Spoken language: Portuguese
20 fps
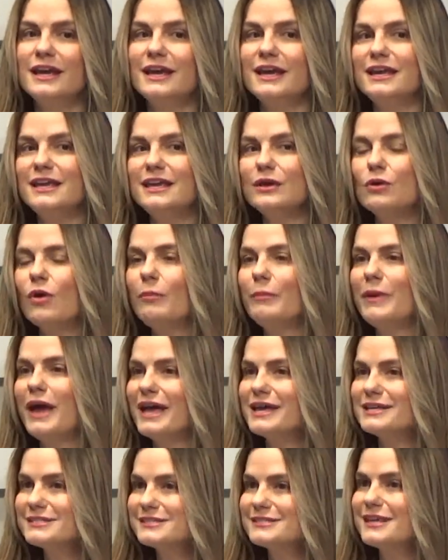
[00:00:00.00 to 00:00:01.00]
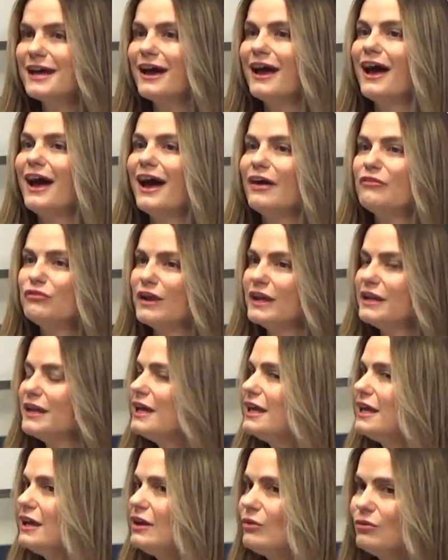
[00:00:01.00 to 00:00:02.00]
E começa a falar:
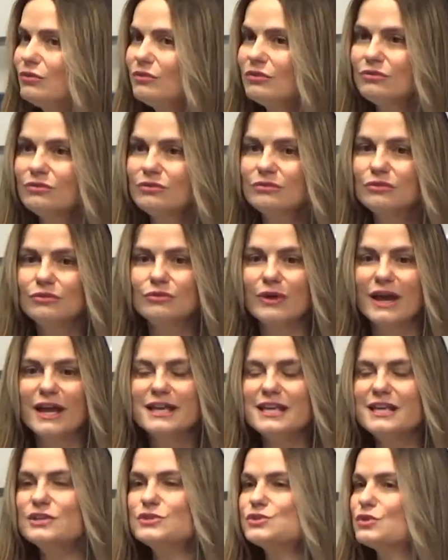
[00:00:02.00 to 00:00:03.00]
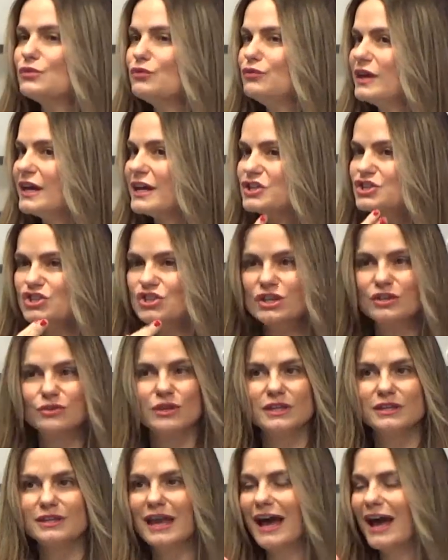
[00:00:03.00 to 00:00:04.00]
não, não, não é isso, fica achando
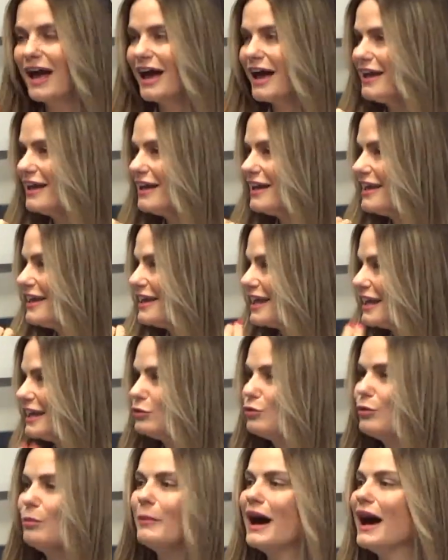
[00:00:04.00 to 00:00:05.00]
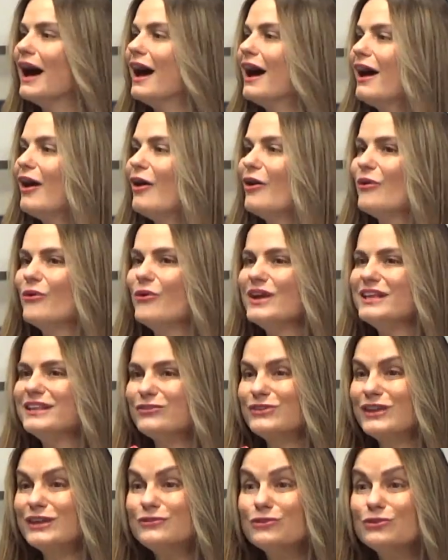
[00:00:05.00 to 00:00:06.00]
que tá querendo mal.
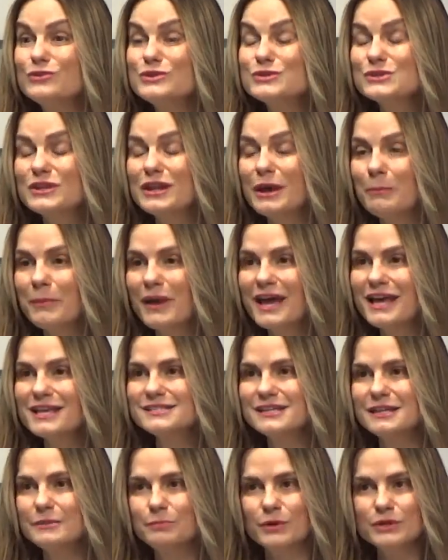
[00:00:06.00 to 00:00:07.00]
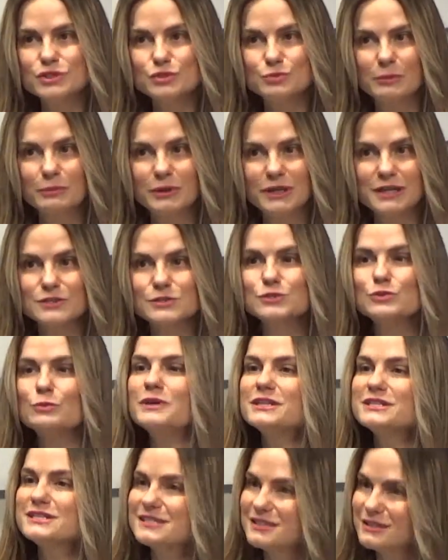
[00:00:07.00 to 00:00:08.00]
Então uhum. tem tudo isso uhum. na peça, ele põe de uma maneira
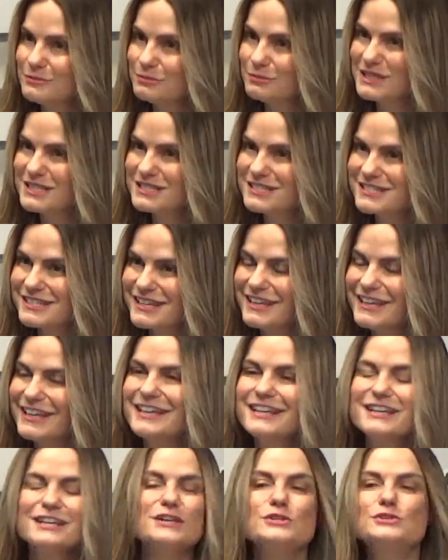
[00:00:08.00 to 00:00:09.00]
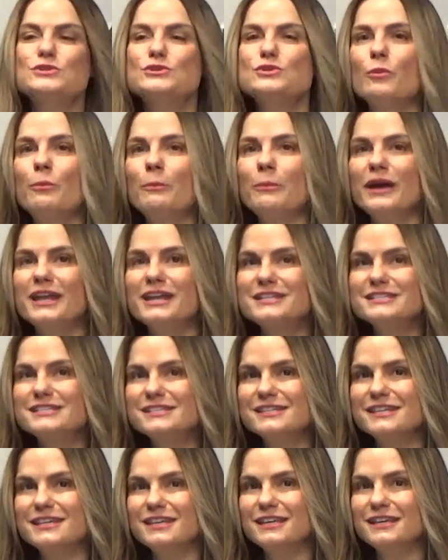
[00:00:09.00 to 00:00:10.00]
super simples, uhum. super
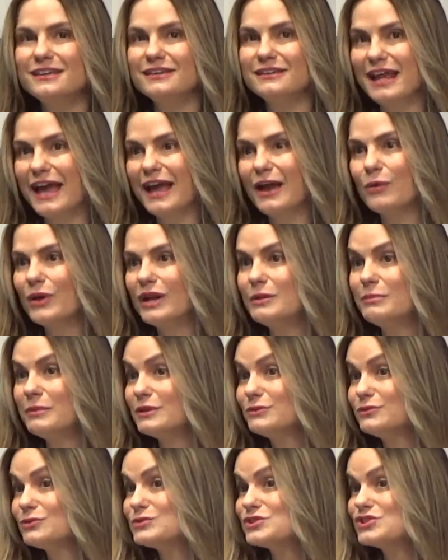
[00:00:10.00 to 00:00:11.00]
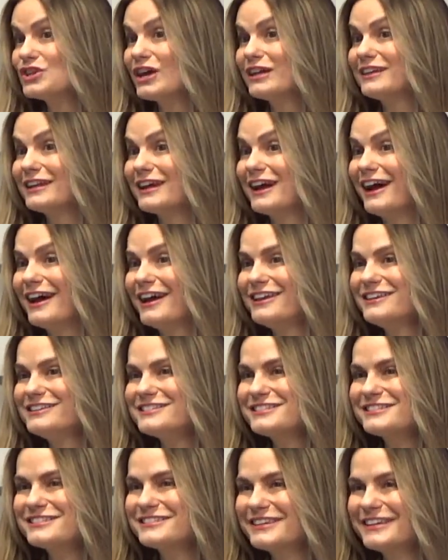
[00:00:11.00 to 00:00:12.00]
assim, né, com elementos
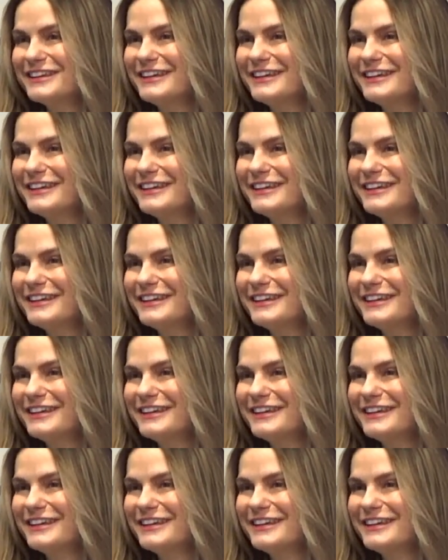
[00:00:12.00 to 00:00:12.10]
teatrais.